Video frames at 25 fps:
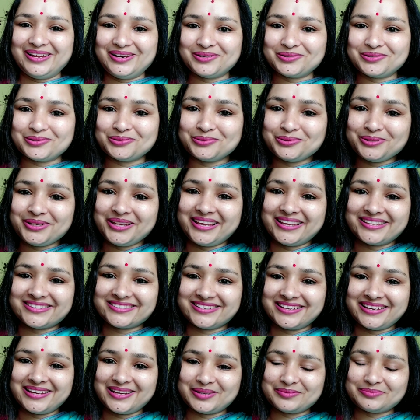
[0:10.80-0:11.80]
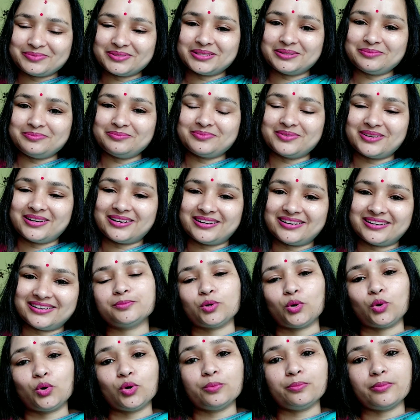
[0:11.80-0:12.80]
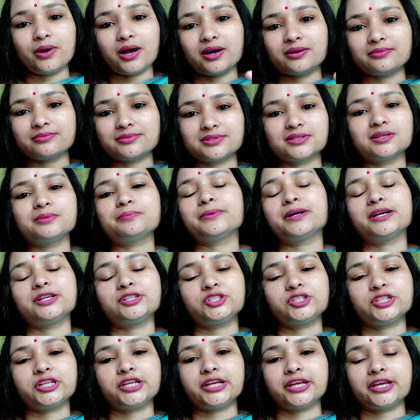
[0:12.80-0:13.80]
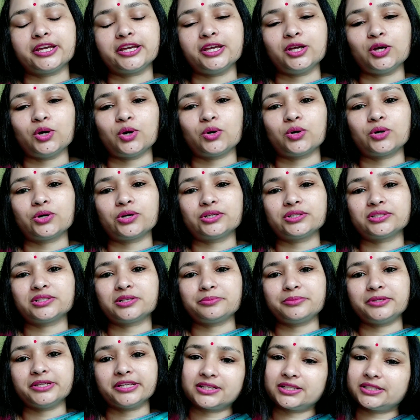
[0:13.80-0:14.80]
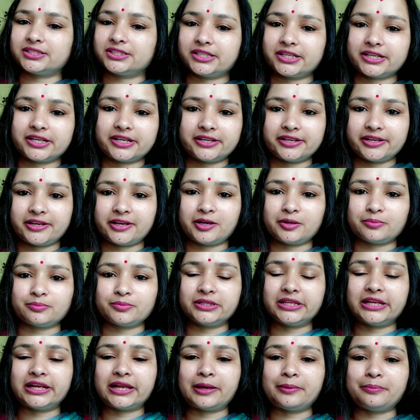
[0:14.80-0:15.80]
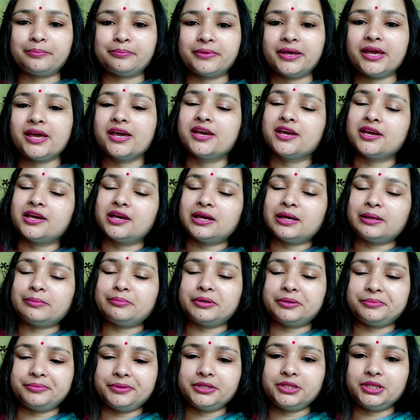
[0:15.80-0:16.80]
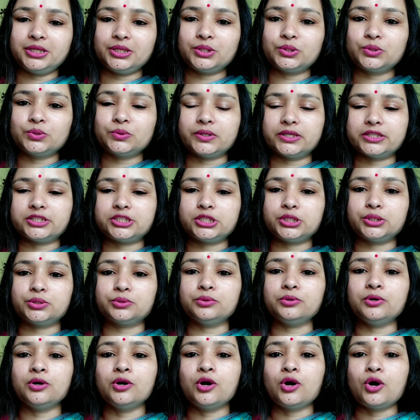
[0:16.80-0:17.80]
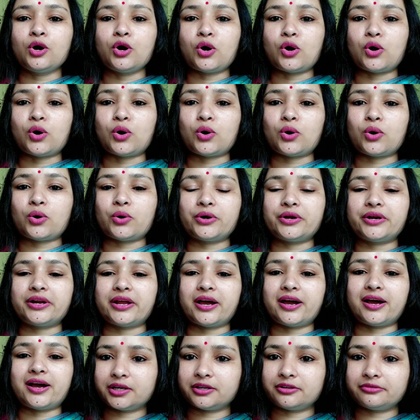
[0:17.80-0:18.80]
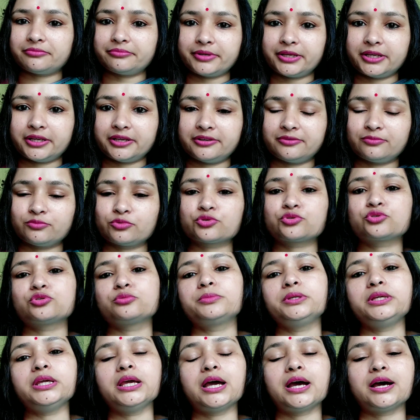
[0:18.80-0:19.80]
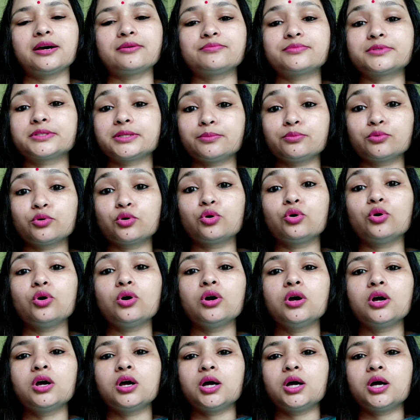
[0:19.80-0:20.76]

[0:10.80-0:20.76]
हेलो कैसे हैं आप सब होप आप सब अच्छे हैं और सभी अच्छे कर रहे हैं अपने लाइफ में मैं भी ठीक हूँ अच्छी हूँ और आ, मैं मौसमी आप सबको